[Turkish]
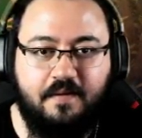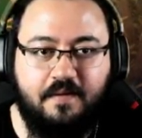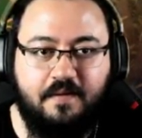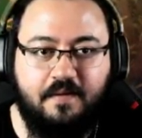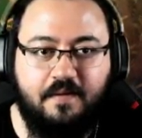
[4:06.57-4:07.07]

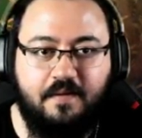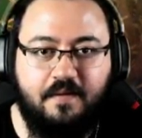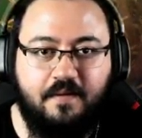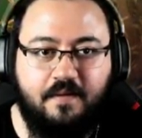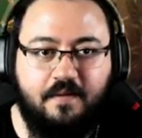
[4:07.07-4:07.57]
Tamam.
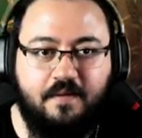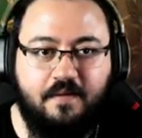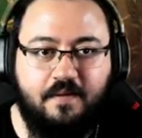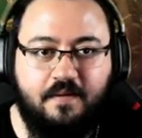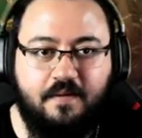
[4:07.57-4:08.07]
Onu da
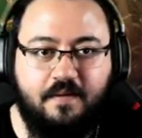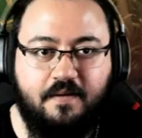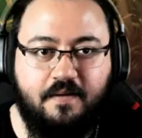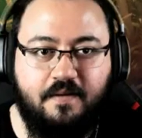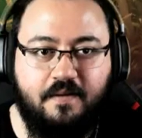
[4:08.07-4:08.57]
def
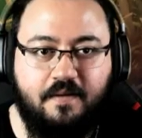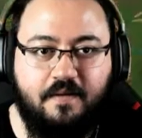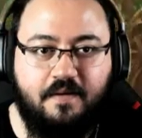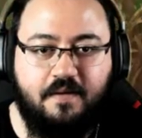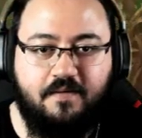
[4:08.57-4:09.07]
ettik.
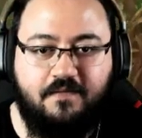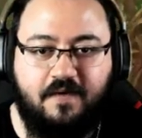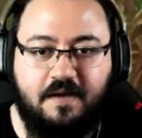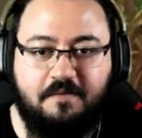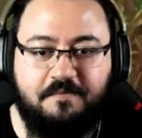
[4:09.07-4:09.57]

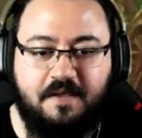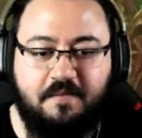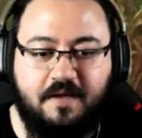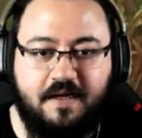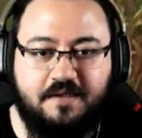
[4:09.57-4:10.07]

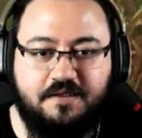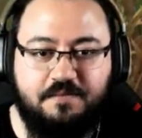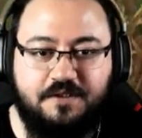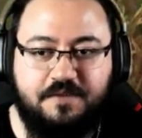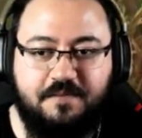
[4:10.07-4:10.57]
Farmımdayım
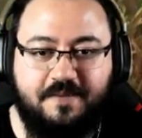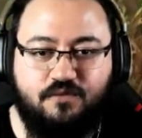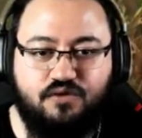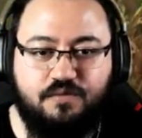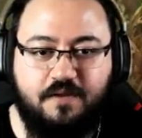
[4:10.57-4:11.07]
kardeşim. Aa. İçimdeyim
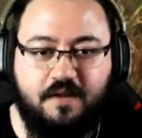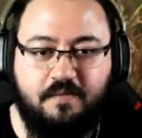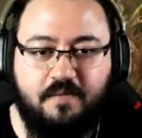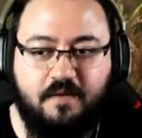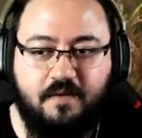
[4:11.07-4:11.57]

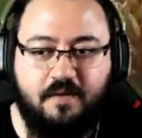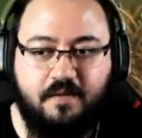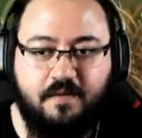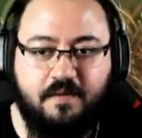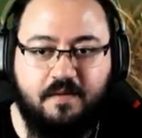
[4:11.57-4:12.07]
gücümdeyim.
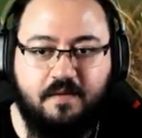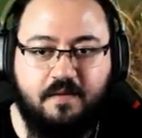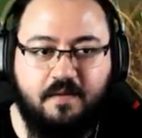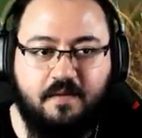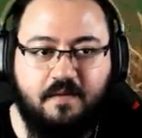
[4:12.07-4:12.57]

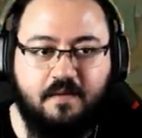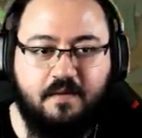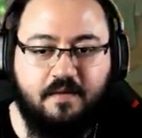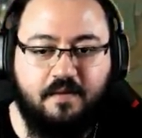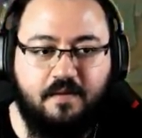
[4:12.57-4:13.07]
Tamam.
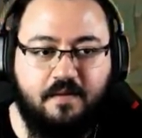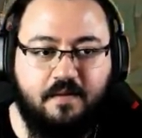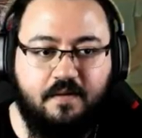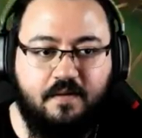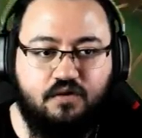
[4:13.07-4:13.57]

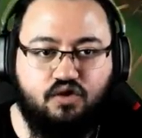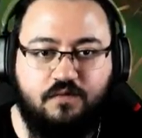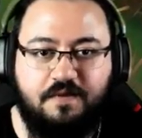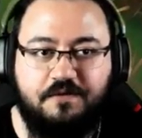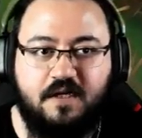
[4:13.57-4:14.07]

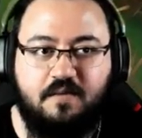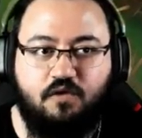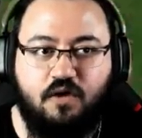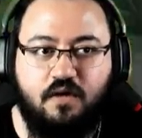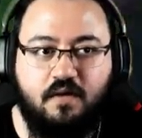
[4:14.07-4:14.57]
Şov yapacak
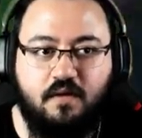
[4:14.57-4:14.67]
mı o?